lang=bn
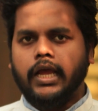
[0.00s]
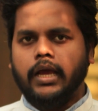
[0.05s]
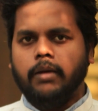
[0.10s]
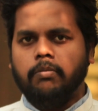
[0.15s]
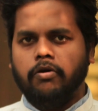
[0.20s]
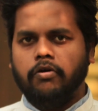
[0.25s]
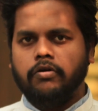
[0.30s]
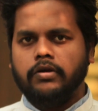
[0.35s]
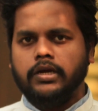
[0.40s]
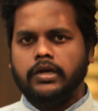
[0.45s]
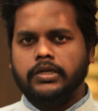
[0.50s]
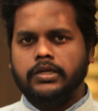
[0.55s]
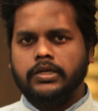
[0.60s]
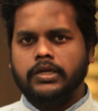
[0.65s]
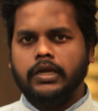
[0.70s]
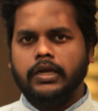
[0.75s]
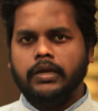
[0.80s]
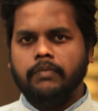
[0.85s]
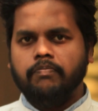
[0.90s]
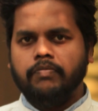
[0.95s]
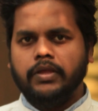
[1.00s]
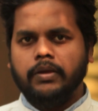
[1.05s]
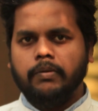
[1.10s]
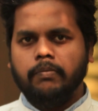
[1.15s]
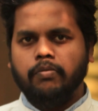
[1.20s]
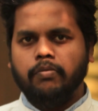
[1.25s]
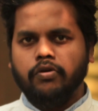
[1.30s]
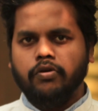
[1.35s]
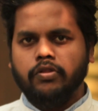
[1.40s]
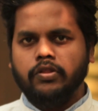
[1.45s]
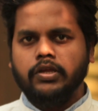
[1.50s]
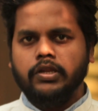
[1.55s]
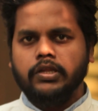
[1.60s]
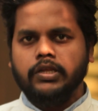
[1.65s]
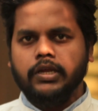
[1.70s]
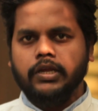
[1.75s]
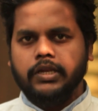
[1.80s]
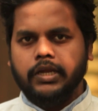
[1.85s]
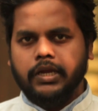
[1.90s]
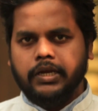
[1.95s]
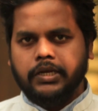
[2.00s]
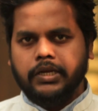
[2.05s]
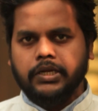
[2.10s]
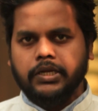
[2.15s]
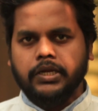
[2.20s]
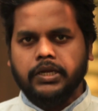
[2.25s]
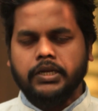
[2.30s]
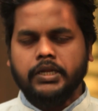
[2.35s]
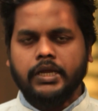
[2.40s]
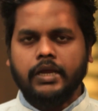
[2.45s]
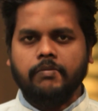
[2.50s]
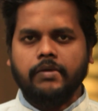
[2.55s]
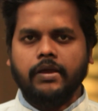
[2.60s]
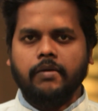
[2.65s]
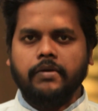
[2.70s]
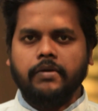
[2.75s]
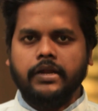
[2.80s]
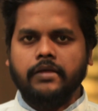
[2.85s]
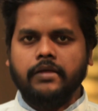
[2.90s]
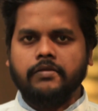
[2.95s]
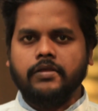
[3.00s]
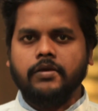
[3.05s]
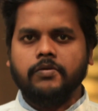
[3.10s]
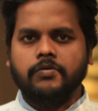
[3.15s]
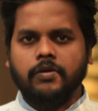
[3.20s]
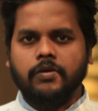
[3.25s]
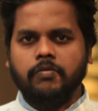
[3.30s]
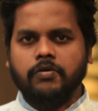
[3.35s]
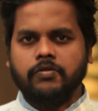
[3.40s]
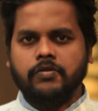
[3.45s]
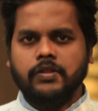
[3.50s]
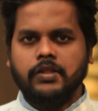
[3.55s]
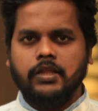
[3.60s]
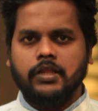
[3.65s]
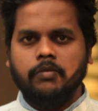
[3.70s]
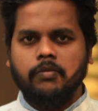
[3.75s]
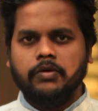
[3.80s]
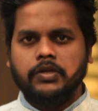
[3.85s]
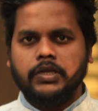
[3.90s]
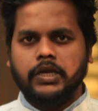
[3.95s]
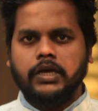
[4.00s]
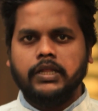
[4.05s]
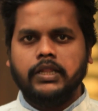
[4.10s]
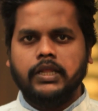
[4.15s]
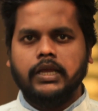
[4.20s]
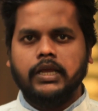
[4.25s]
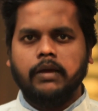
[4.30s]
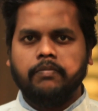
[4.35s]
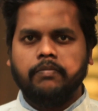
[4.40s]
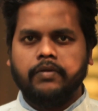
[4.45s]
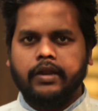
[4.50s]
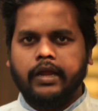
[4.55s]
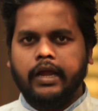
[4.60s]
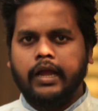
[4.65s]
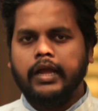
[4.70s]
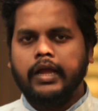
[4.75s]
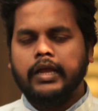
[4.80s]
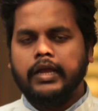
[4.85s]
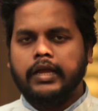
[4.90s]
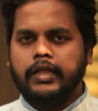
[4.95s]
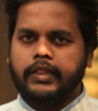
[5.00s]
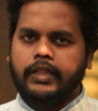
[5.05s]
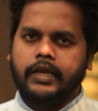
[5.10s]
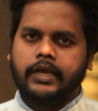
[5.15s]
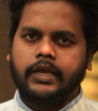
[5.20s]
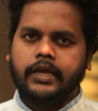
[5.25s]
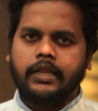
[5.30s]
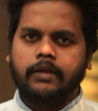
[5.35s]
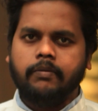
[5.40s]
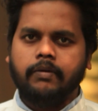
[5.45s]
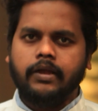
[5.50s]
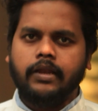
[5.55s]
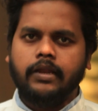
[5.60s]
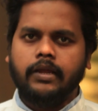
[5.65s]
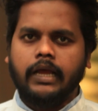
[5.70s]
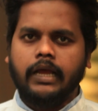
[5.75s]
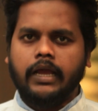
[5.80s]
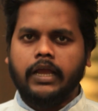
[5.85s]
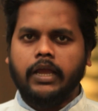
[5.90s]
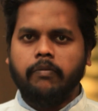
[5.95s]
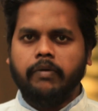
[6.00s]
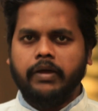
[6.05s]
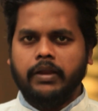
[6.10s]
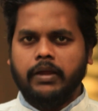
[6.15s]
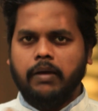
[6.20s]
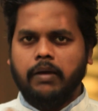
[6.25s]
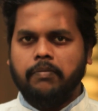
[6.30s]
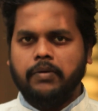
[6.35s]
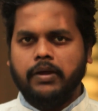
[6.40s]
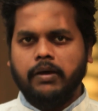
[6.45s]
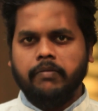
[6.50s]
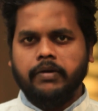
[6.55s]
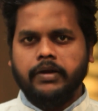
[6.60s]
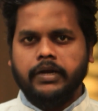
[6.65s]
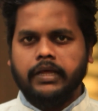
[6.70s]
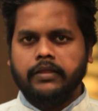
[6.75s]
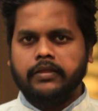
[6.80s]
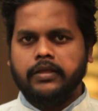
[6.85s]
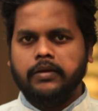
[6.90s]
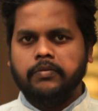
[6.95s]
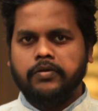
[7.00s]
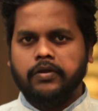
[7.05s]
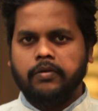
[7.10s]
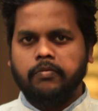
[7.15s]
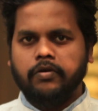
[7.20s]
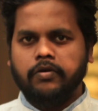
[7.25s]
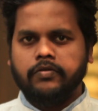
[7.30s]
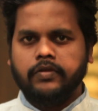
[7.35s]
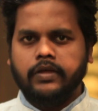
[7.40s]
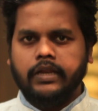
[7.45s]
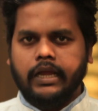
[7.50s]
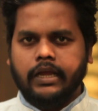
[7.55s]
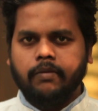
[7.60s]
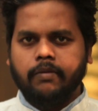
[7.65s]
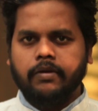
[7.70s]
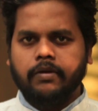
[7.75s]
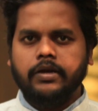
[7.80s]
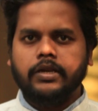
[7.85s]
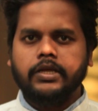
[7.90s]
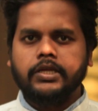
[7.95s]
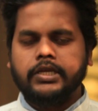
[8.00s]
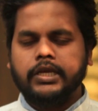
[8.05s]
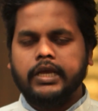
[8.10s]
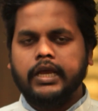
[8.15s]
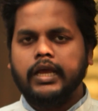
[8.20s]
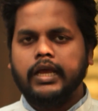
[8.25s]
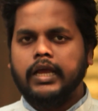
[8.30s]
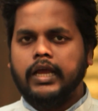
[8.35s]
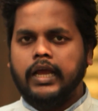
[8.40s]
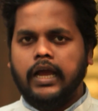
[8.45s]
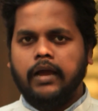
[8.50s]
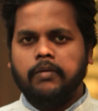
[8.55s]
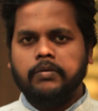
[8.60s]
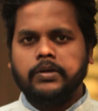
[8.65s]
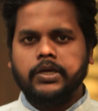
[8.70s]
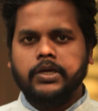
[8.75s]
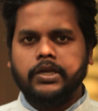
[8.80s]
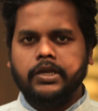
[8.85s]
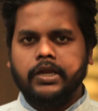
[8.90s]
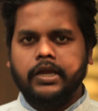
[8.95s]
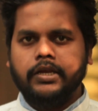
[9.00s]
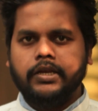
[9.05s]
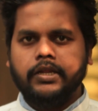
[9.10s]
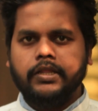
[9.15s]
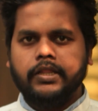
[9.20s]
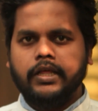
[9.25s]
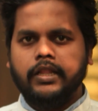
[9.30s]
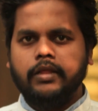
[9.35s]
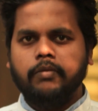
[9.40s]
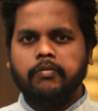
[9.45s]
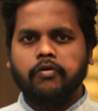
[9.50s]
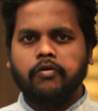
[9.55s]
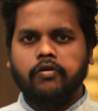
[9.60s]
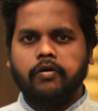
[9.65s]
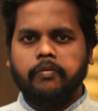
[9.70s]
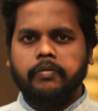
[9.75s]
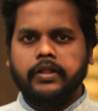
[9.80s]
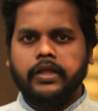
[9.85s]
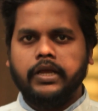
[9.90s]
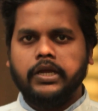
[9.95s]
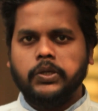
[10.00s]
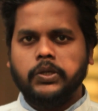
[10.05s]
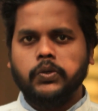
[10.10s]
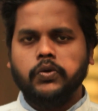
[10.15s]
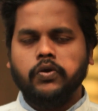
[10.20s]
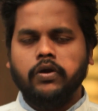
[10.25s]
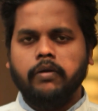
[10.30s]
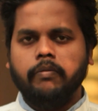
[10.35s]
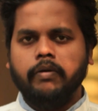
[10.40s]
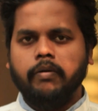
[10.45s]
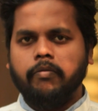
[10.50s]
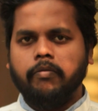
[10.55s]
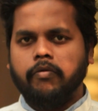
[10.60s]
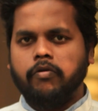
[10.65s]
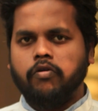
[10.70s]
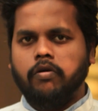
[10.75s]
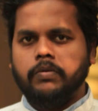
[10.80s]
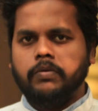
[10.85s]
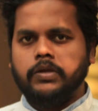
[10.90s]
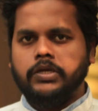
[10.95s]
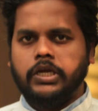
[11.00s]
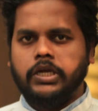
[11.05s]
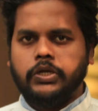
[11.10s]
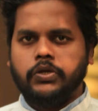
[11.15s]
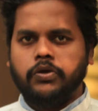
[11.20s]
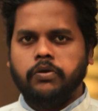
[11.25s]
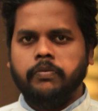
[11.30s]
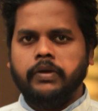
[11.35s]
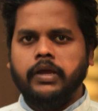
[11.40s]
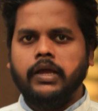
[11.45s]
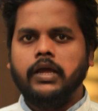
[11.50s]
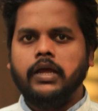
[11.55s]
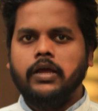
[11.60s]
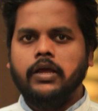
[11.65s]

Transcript: এবং সেই ভর্তির যে ডেটটি সেটি আমি আমার ডেসক্রিপশন বক্সে দিয়ে দেবো সেখান থেকে আপনারা দেখে নেবেন একেবারে আপনার আমার ডেসক্রিপশন বক্সের একেবারে নিচে আমি সেই ডেটটি দিয়ে দিব কবে থেকে শুরু হবে এবং কবে শেষ হবে